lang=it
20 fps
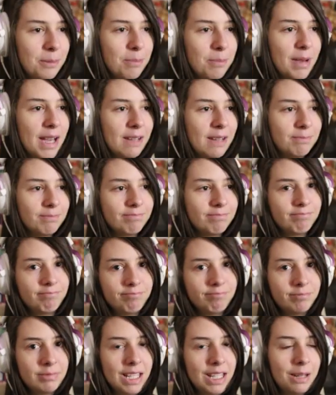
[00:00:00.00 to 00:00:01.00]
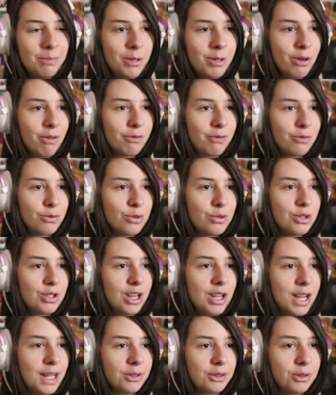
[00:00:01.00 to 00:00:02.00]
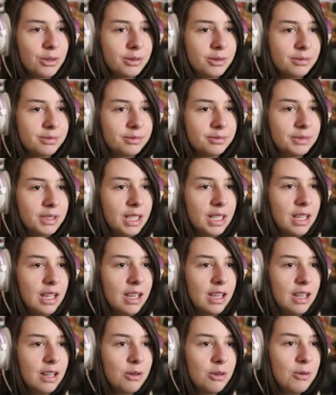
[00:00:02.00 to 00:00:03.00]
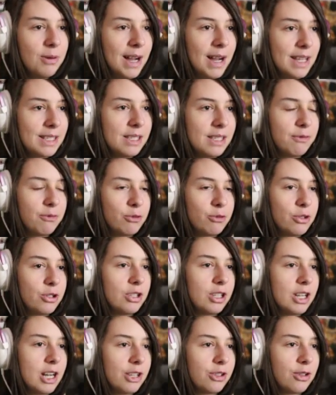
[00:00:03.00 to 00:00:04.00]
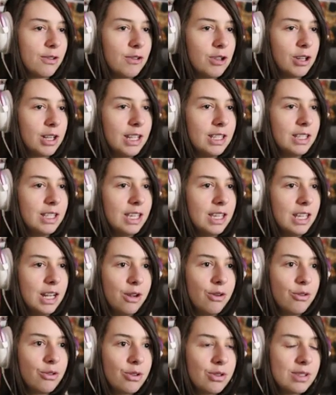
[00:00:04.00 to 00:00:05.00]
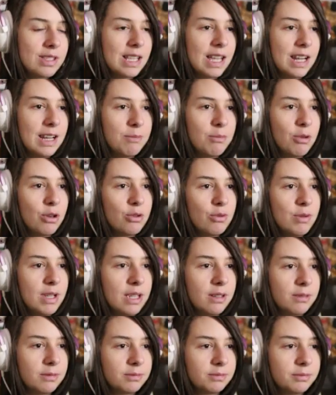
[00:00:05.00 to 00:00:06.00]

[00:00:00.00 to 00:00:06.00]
Beh, almeno ha funzionato. Quasi funzionato vorrei dire, o non saremmo qui.